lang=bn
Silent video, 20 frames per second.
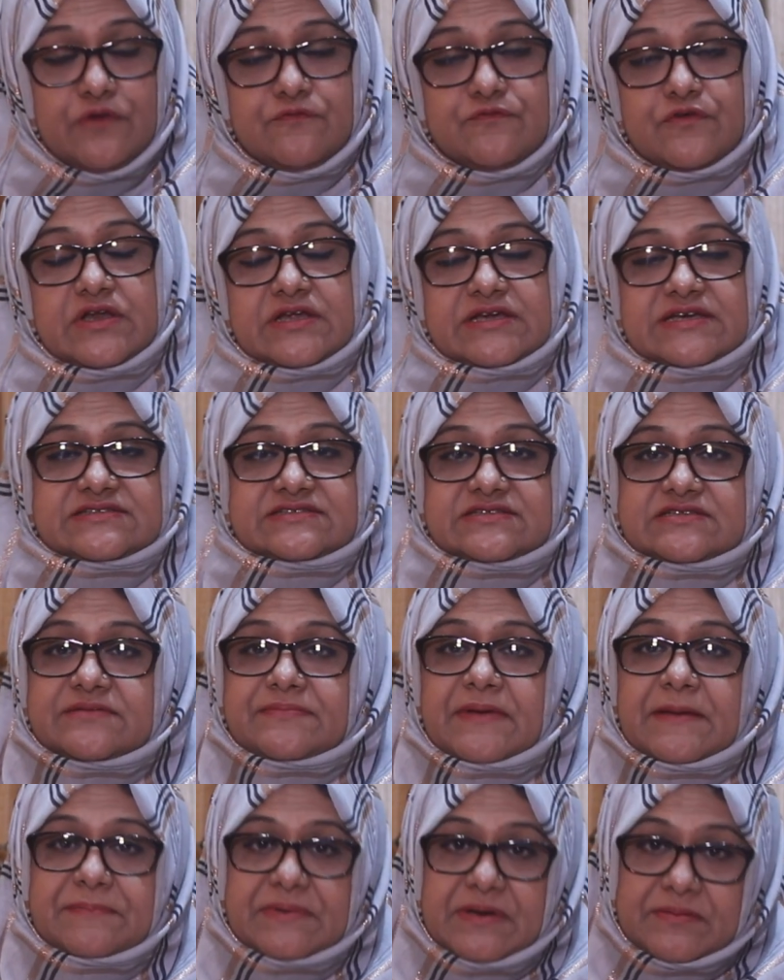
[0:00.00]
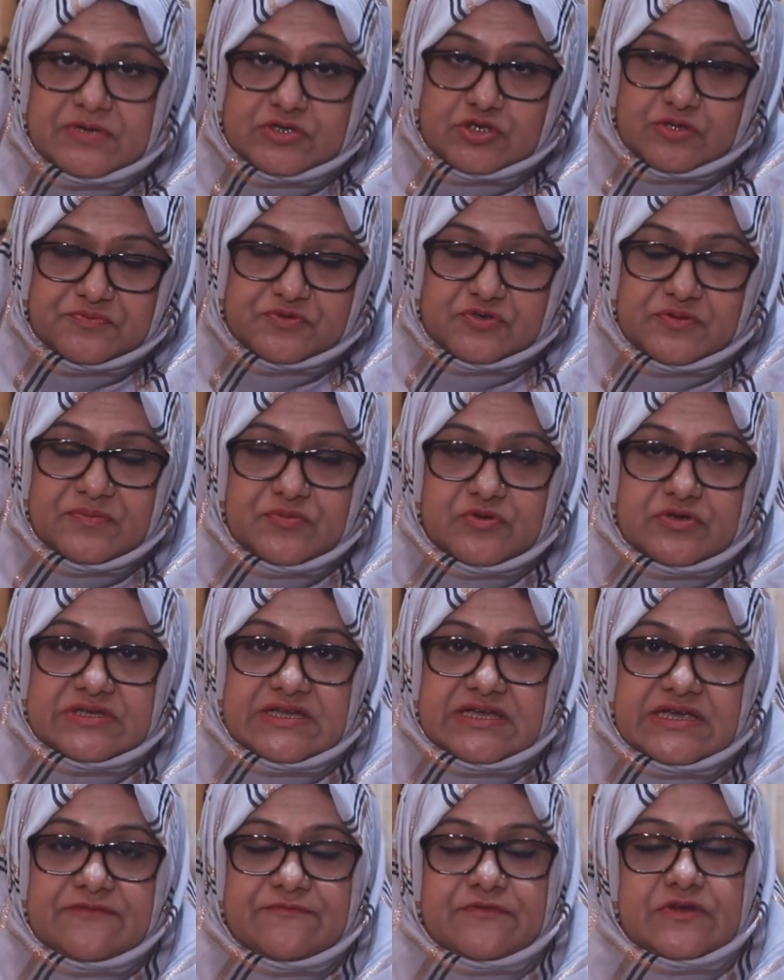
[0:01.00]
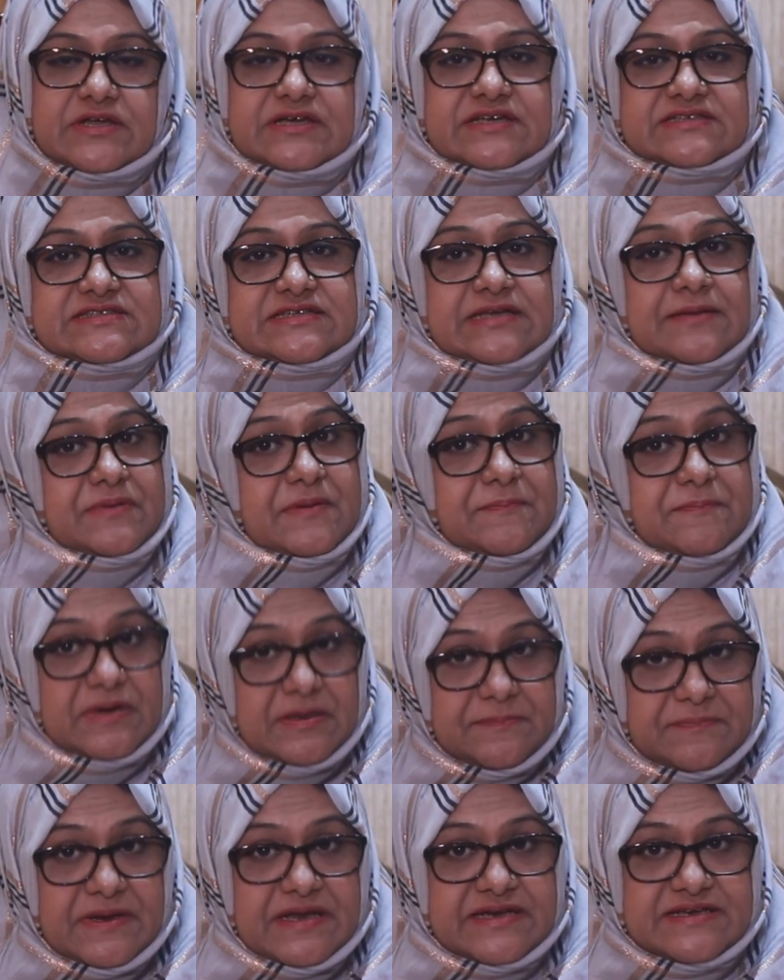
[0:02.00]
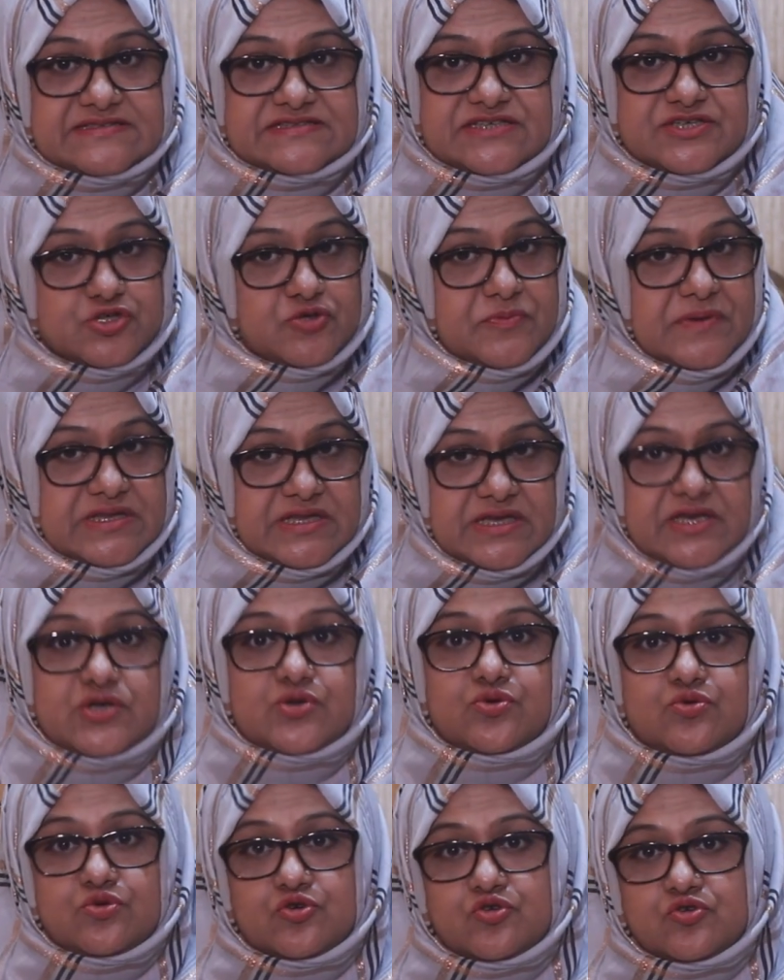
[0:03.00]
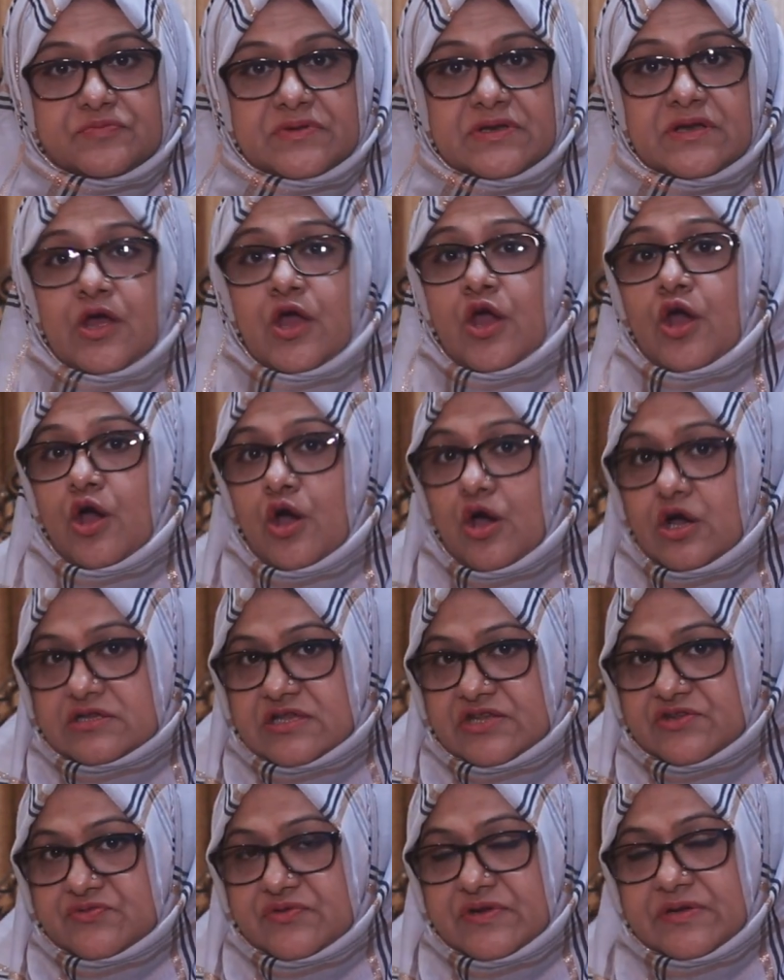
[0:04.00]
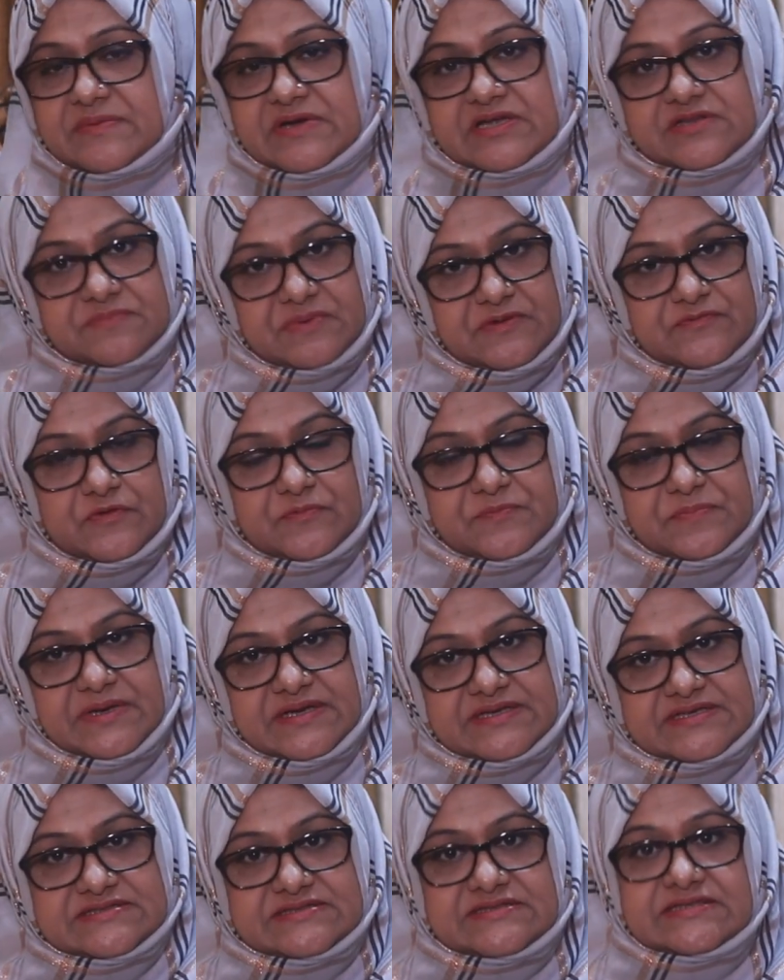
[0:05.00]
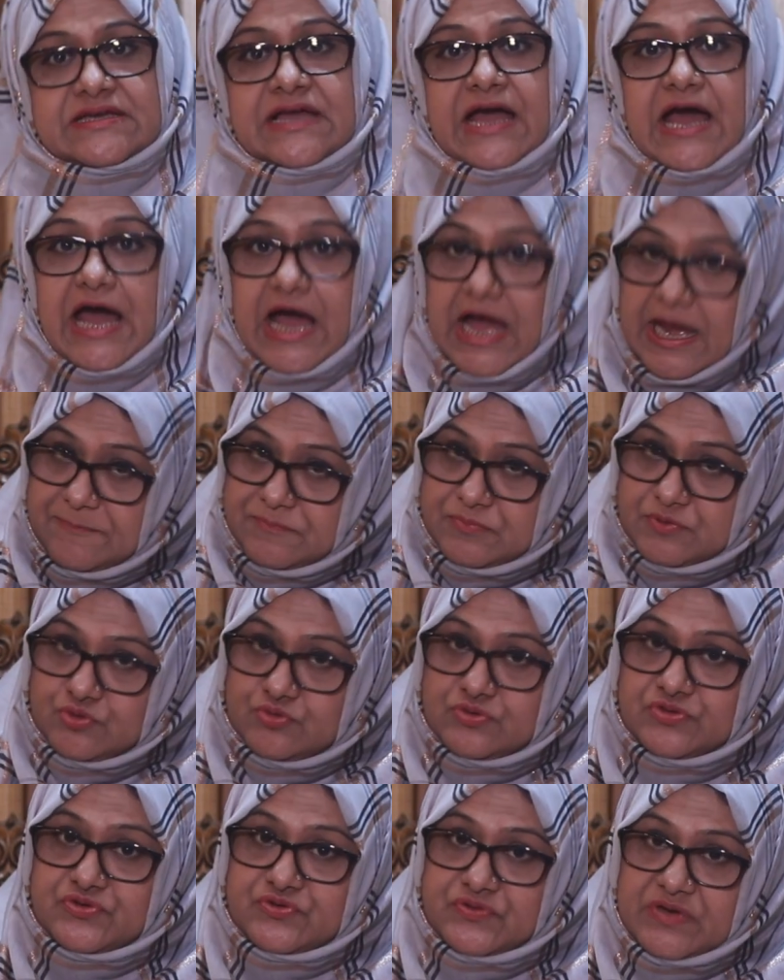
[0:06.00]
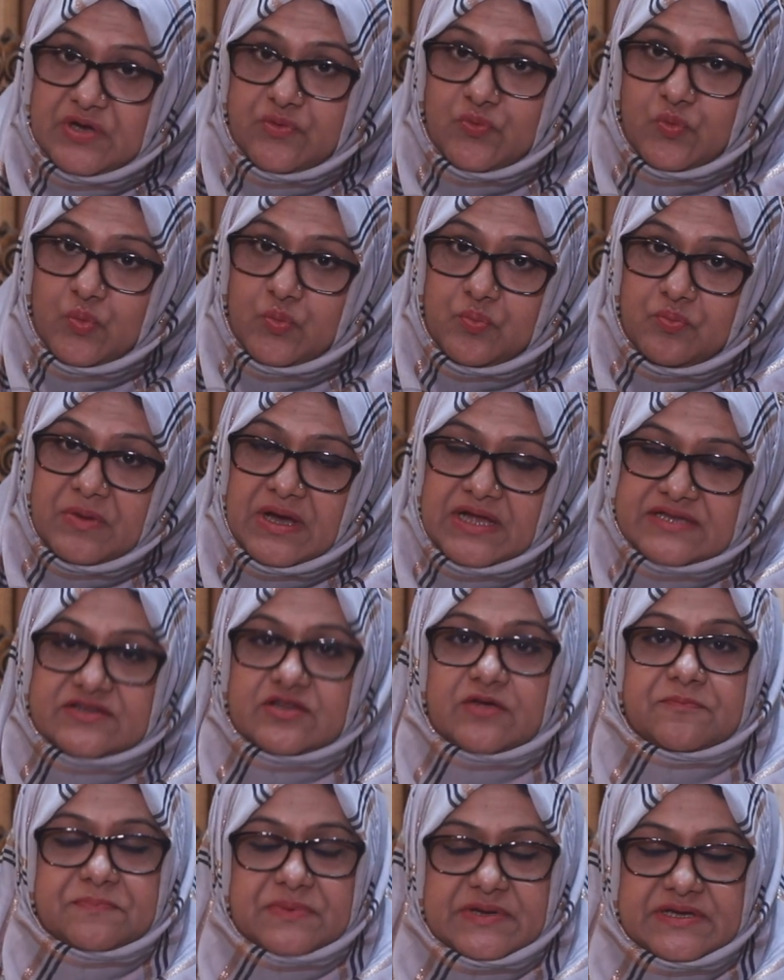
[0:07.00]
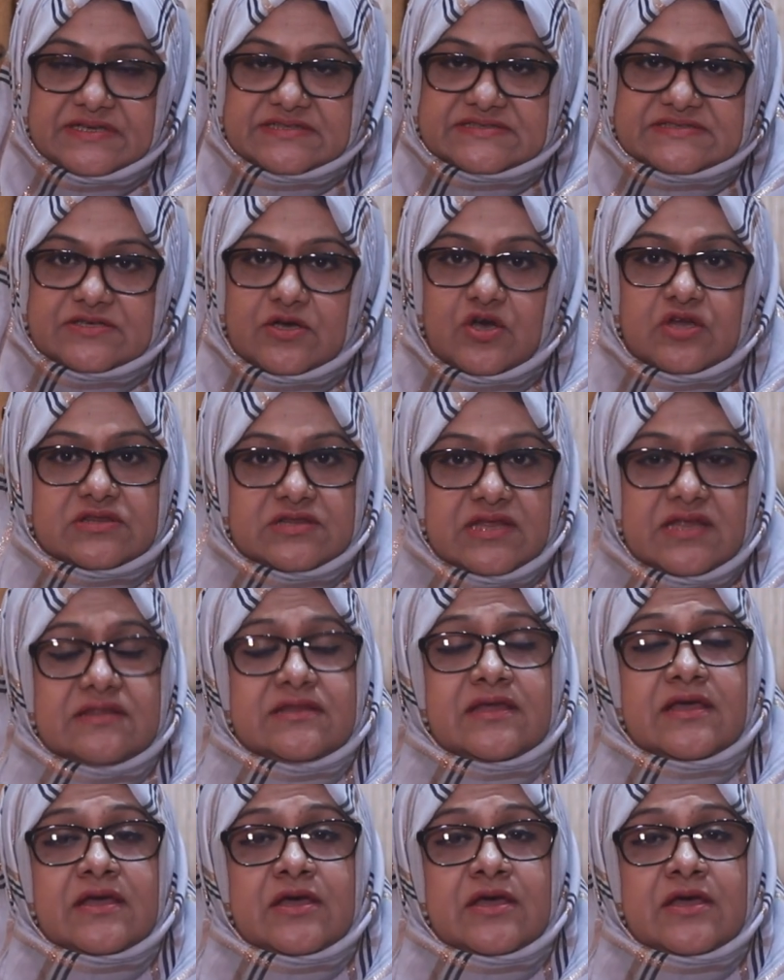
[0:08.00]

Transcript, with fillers: ফলিক অ্যাসিডের ব্যাপারে আমরা সবসময় বলে থাকি ফলিক অ্যাসিড আপনি প্রি প্রেগনেন্সি সময় থেকে শুরু করবেন অর্থাৎ থ্রি মান্থ বিফোর প্রেগনেন্সি আপ টু থ্রি মান্থ অফ প্রেগনেন্সি অর্থাৎ